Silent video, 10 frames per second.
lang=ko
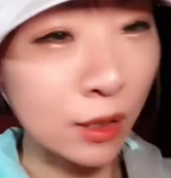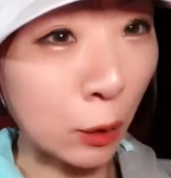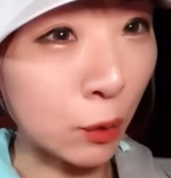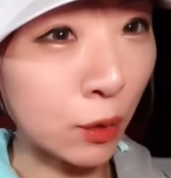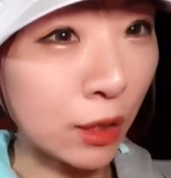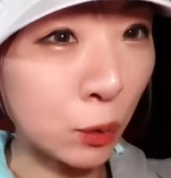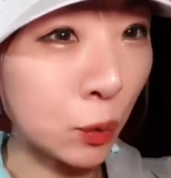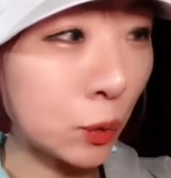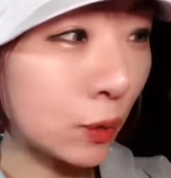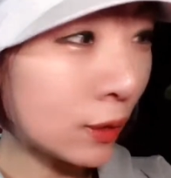
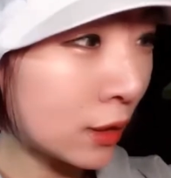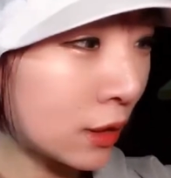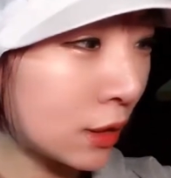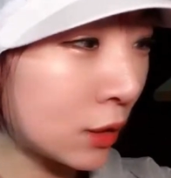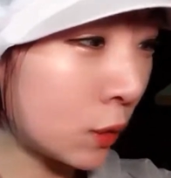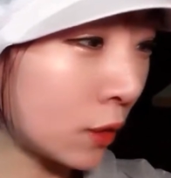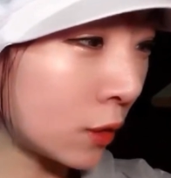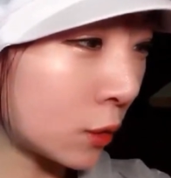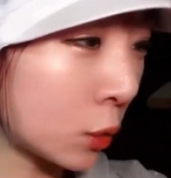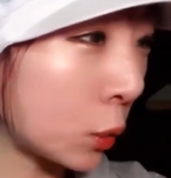경기도
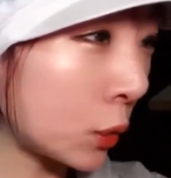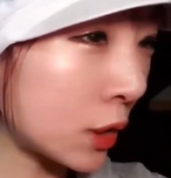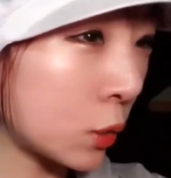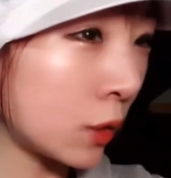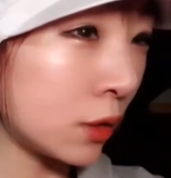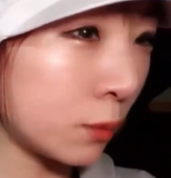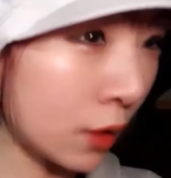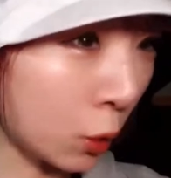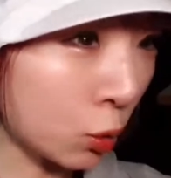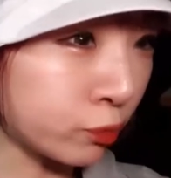의원, 도
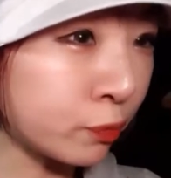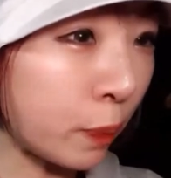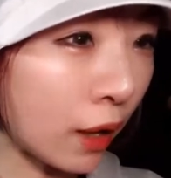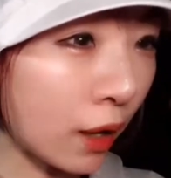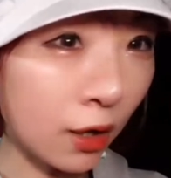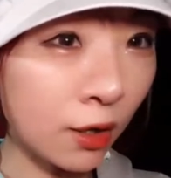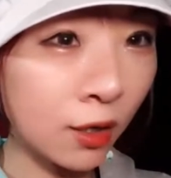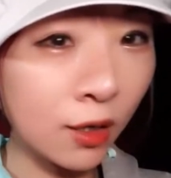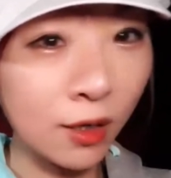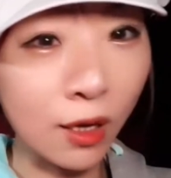의원님들하고 푸파
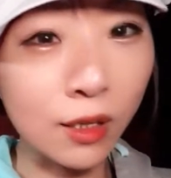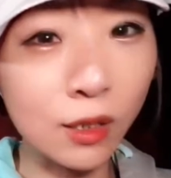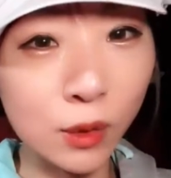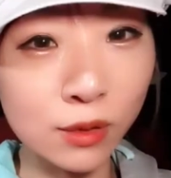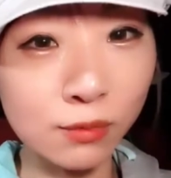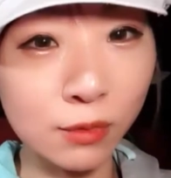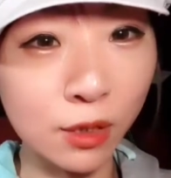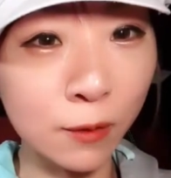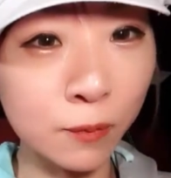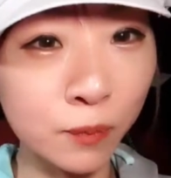하기로
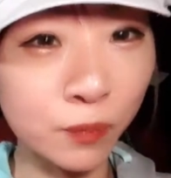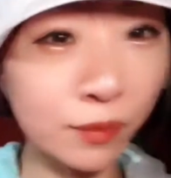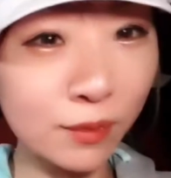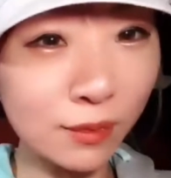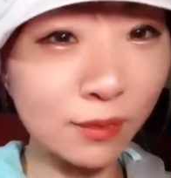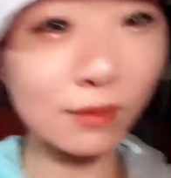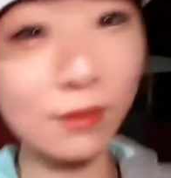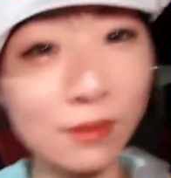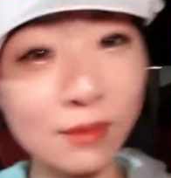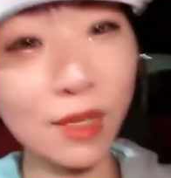했습니다.
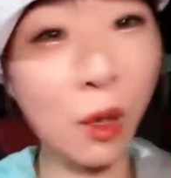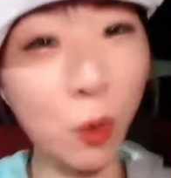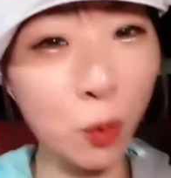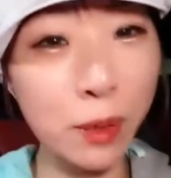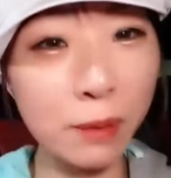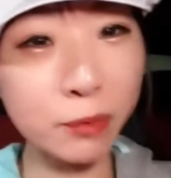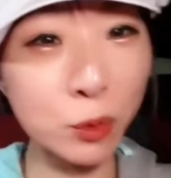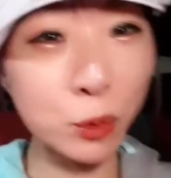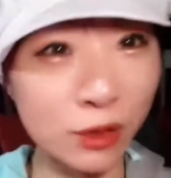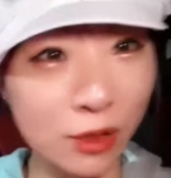네,
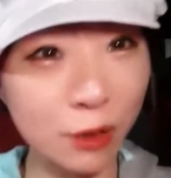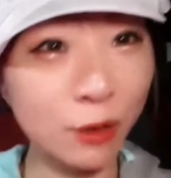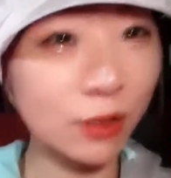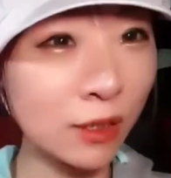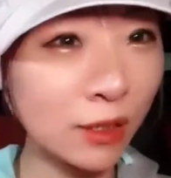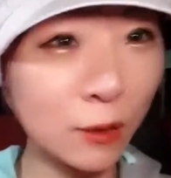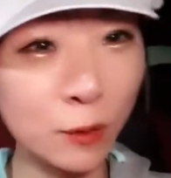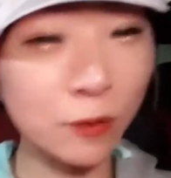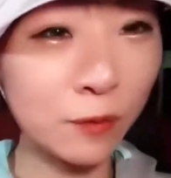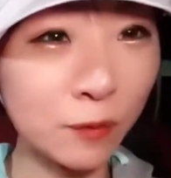500분 오신대요.
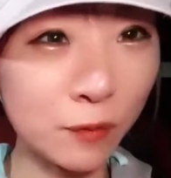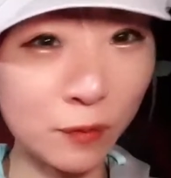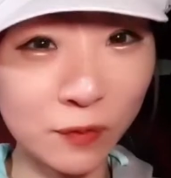음.